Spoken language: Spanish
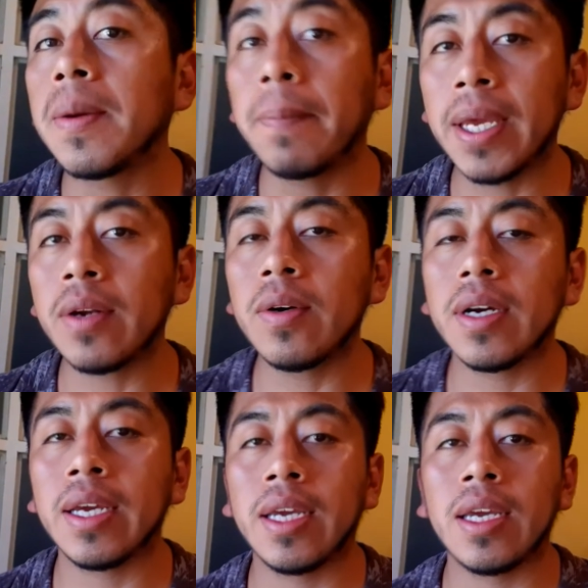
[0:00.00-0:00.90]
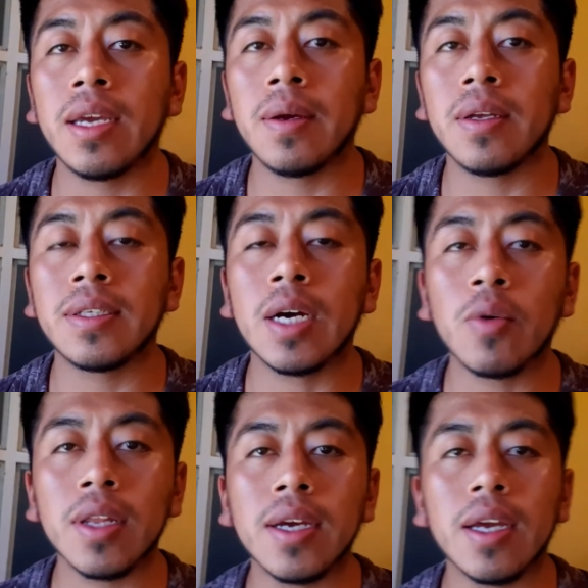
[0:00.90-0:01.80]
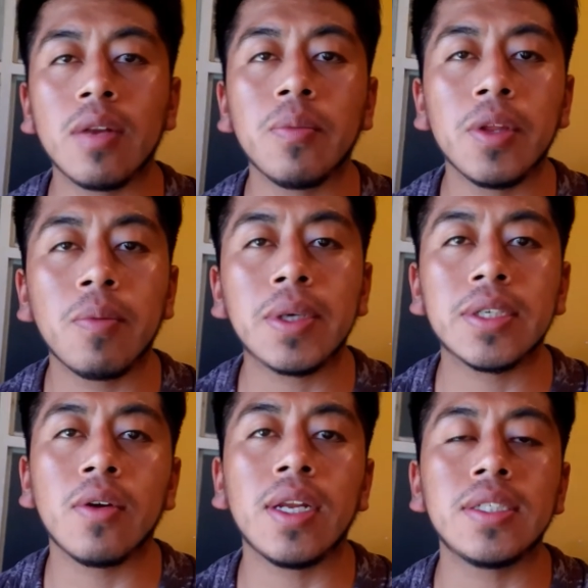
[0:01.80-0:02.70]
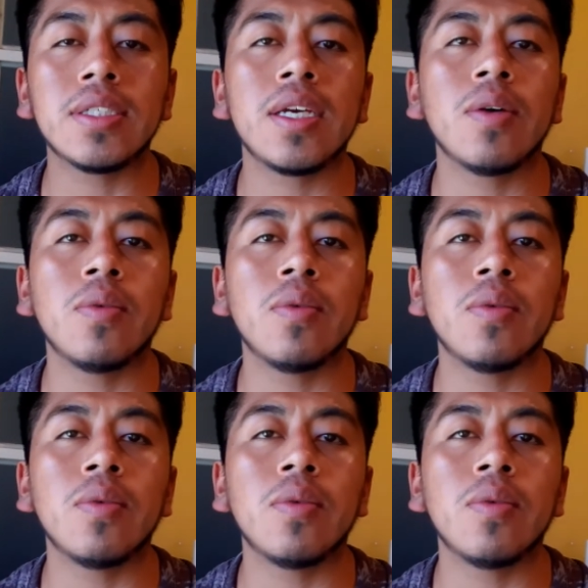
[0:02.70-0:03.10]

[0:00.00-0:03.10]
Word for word: Pero se acuerdan que en un video pasado les hice